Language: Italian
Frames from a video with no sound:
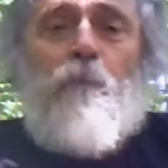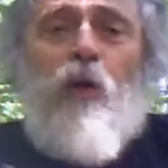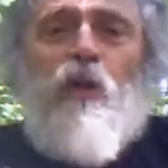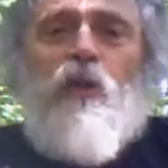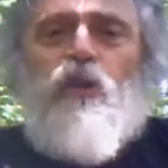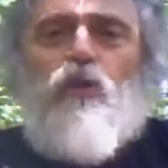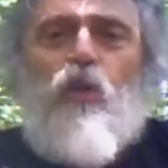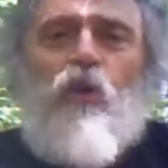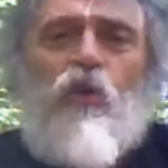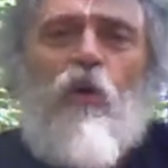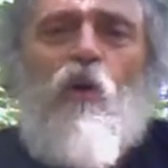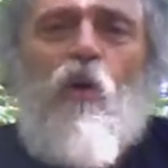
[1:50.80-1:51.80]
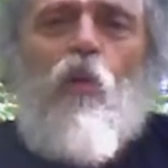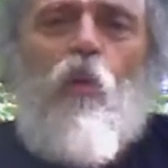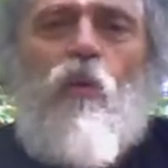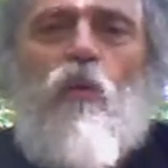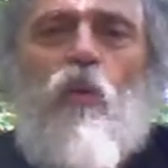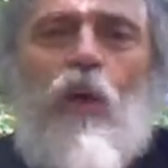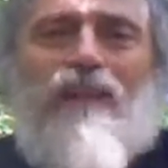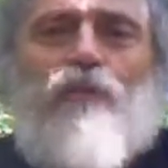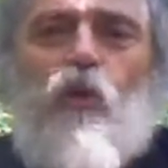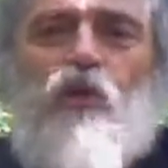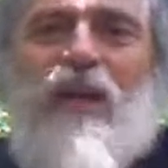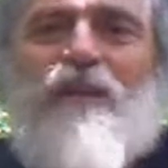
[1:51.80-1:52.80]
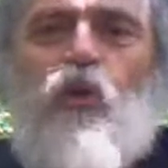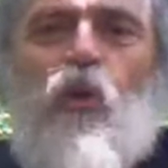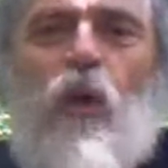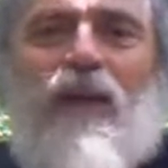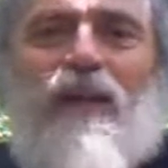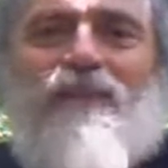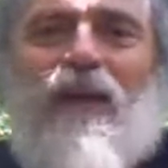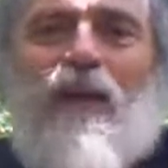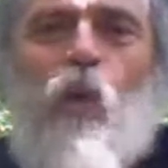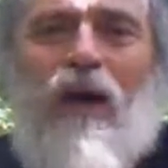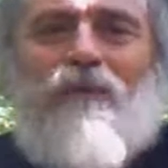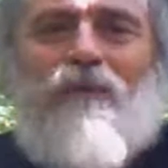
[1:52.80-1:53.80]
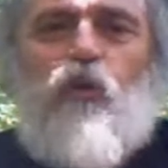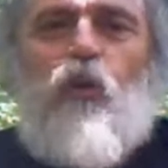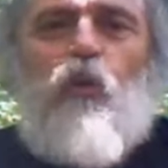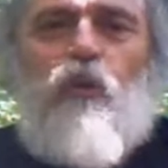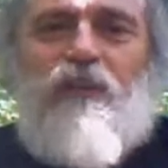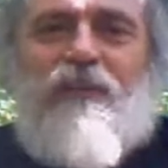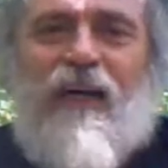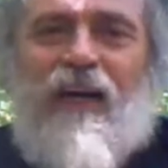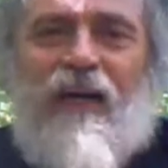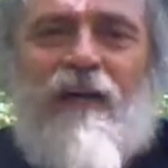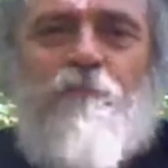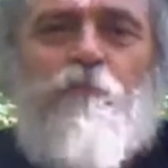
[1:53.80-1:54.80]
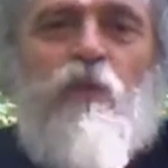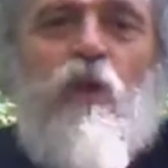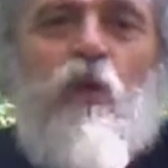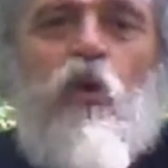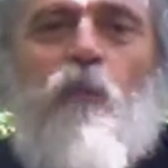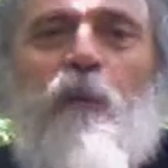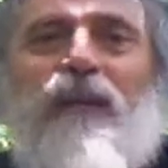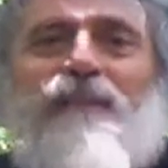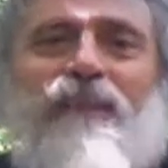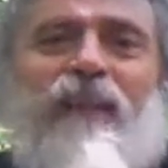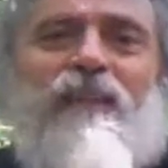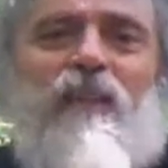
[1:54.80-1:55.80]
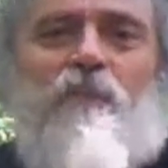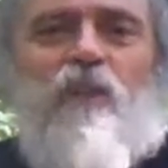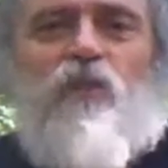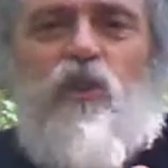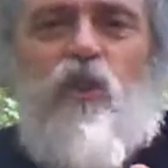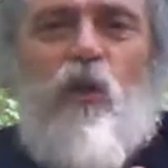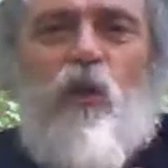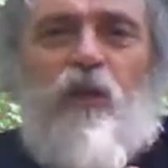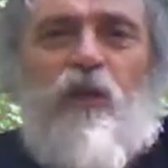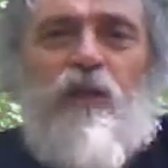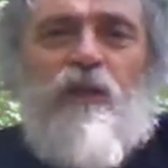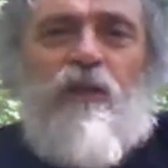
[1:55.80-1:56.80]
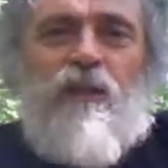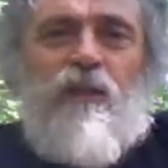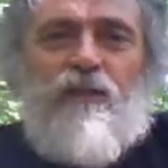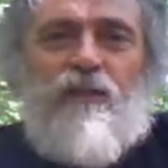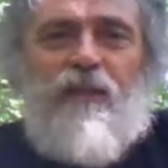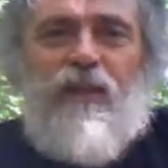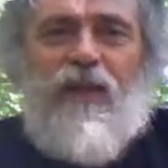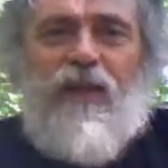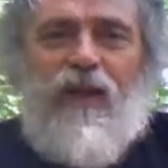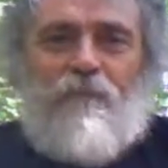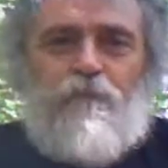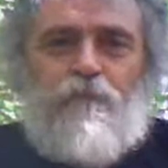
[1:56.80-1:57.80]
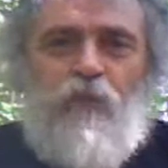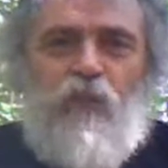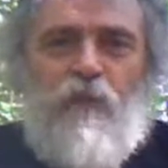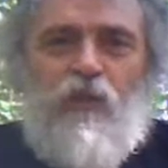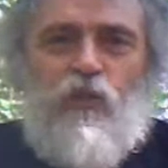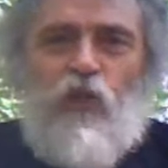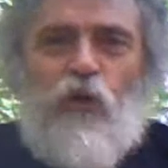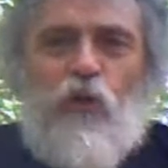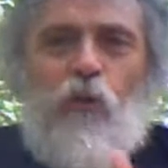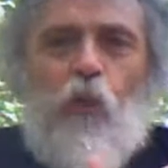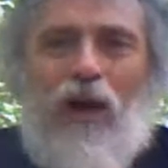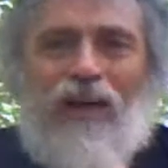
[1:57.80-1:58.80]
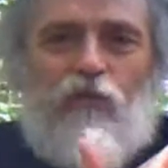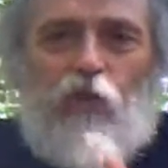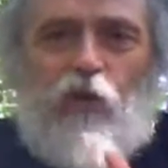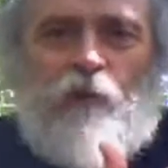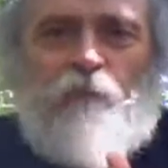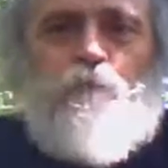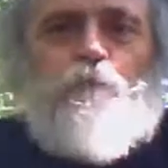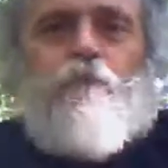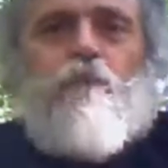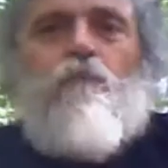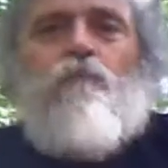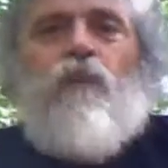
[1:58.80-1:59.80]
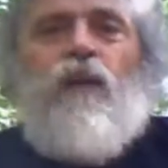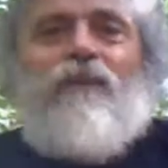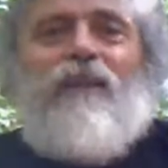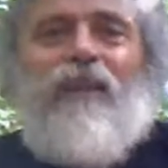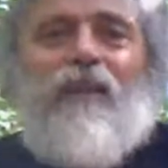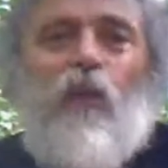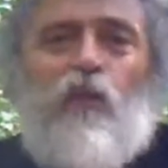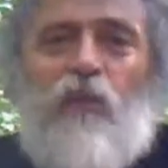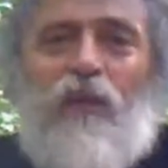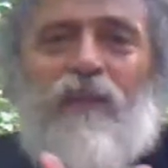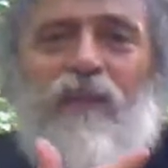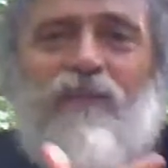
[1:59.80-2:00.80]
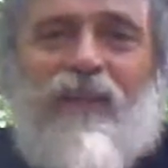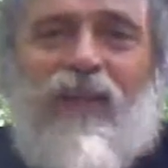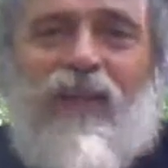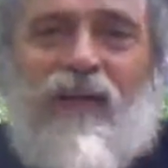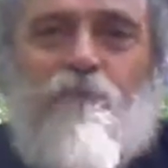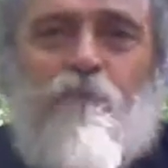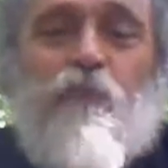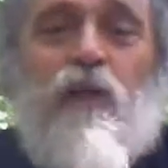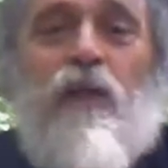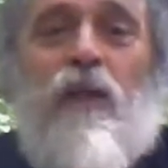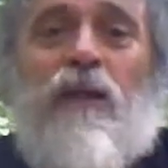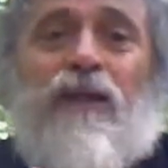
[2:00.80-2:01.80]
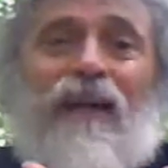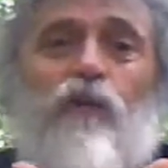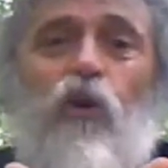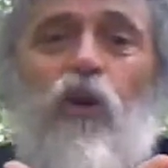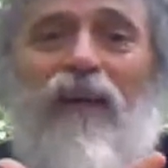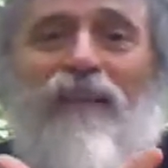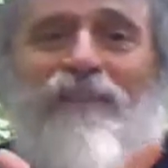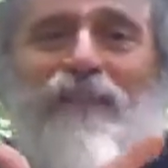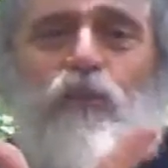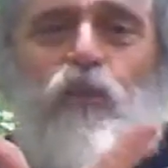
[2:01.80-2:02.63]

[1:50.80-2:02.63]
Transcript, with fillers: Poi ci sono 444 unità come le tre dimensioni della dimensione 4, della nostra realtà, calcolate